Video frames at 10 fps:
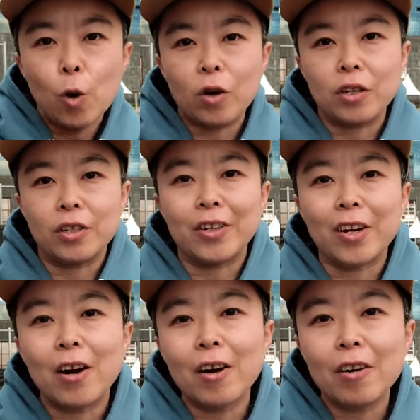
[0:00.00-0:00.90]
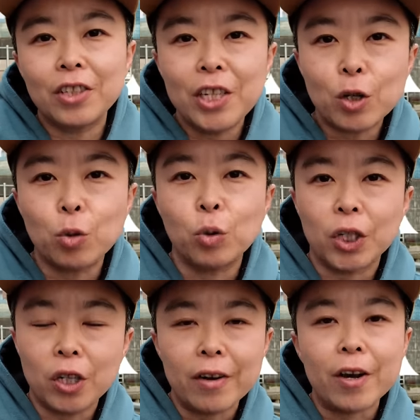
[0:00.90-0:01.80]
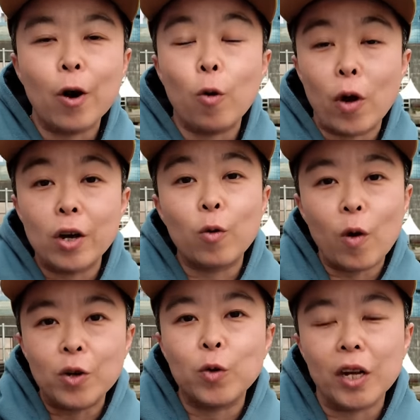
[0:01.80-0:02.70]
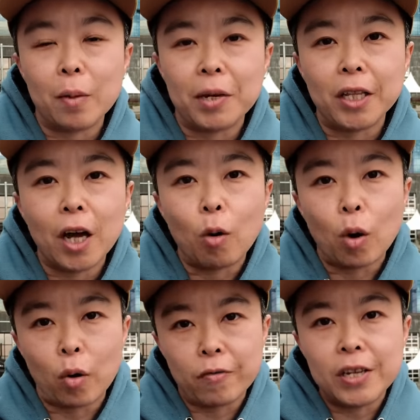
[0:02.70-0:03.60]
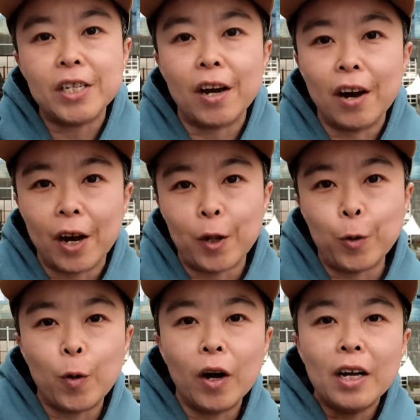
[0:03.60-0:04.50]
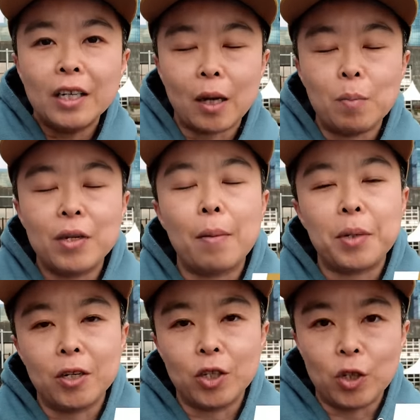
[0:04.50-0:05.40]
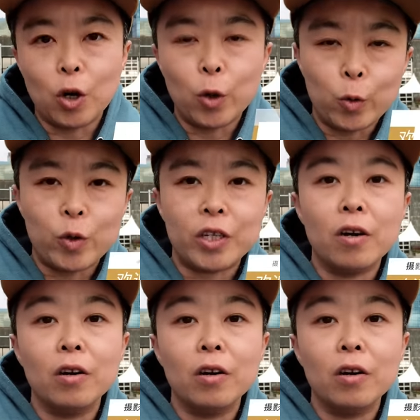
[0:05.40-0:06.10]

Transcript: 或者是刚刚接触摄影，欢迎关注我的频道，我会分享很多咱们在平时旅行